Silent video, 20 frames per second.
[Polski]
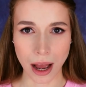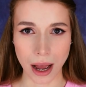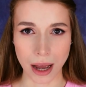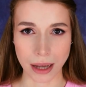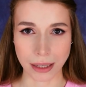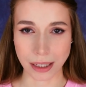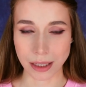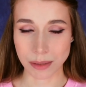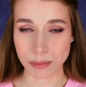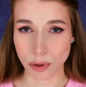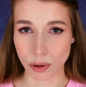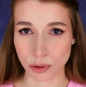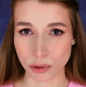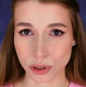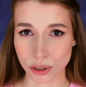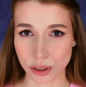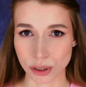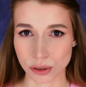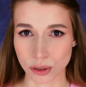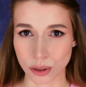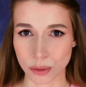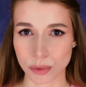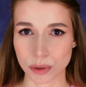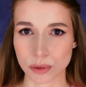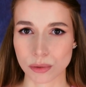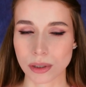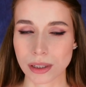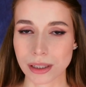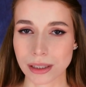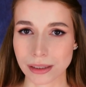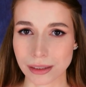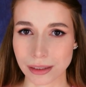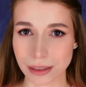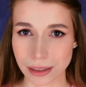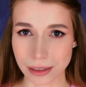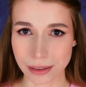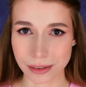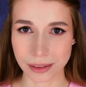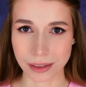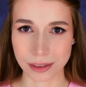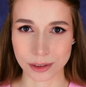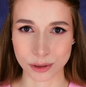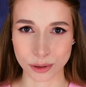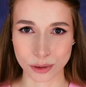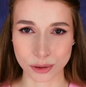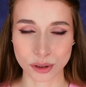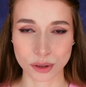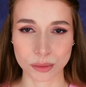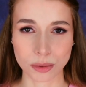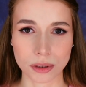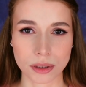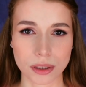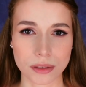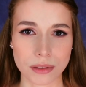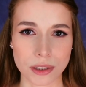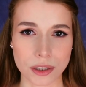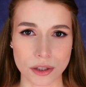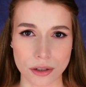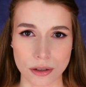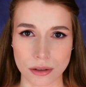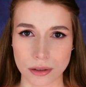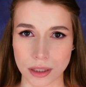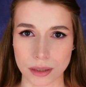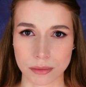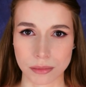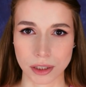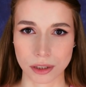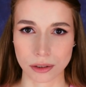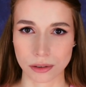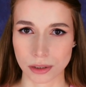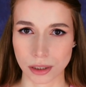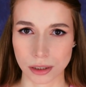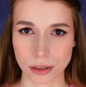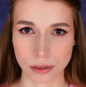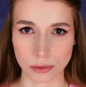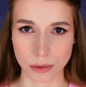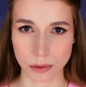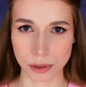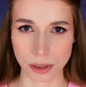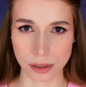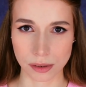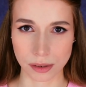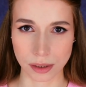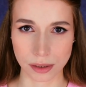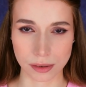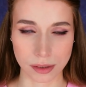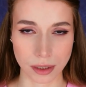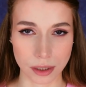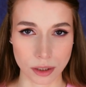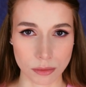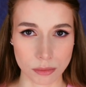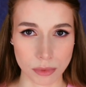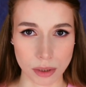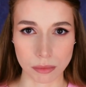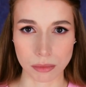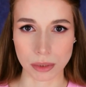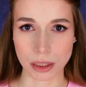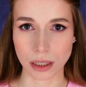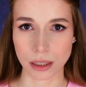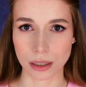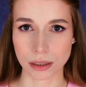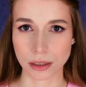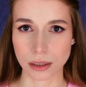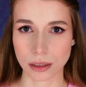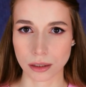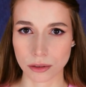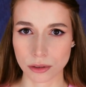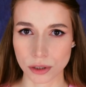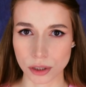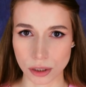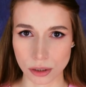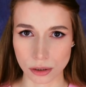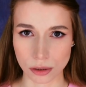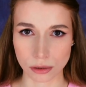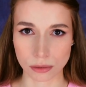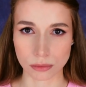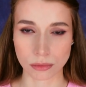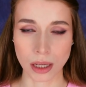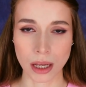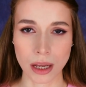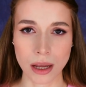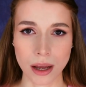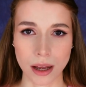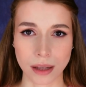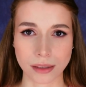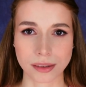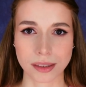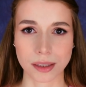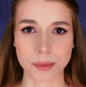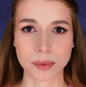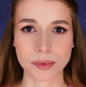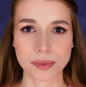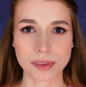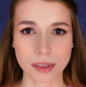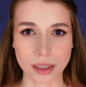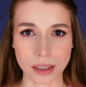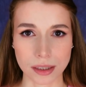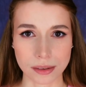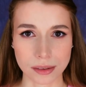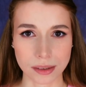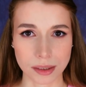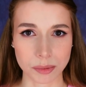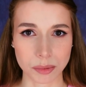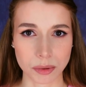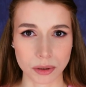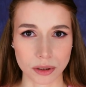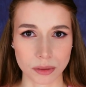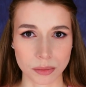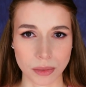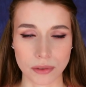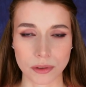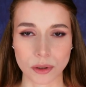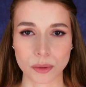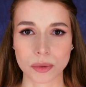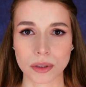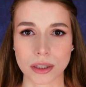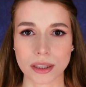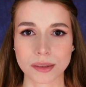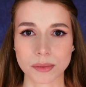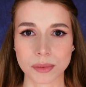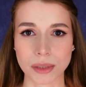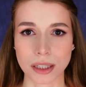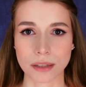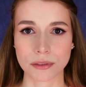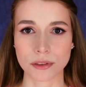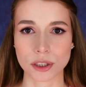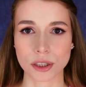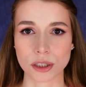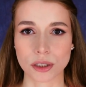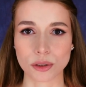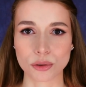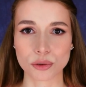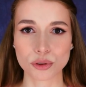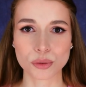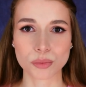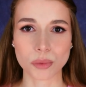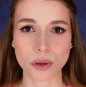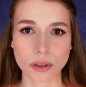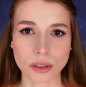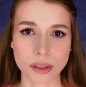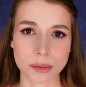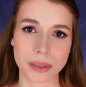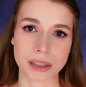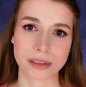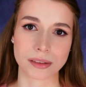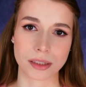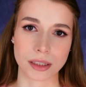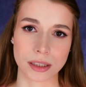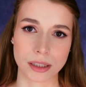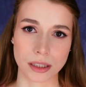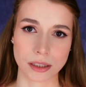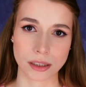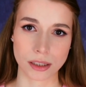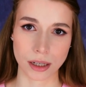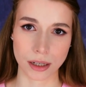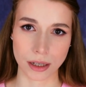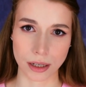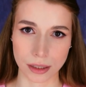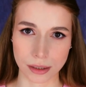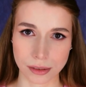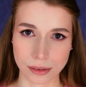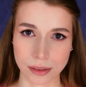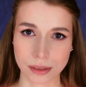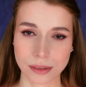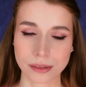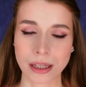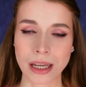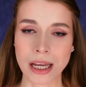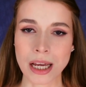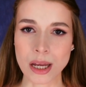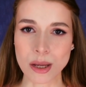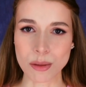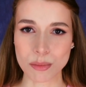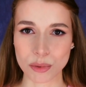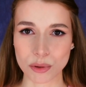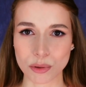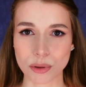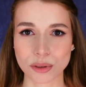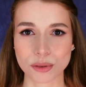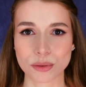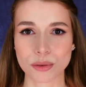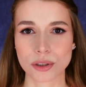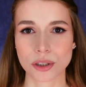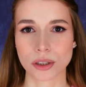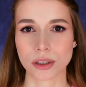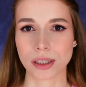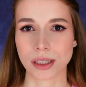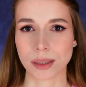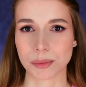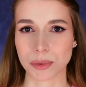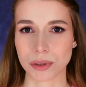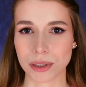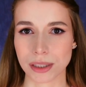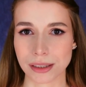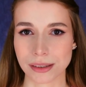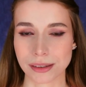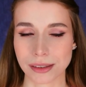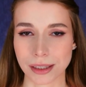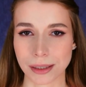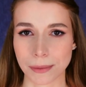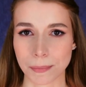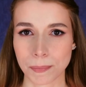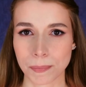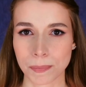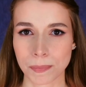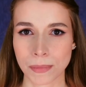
a jej mąż nie zrobił nic do soboty wieczorem, nie kontaktował się z jej znajomymi ani rodziną, a z samą Stacy porozmawiał po raz pierwszy już po tym, jak zaginięcie Alexis było zgłoszone na policję.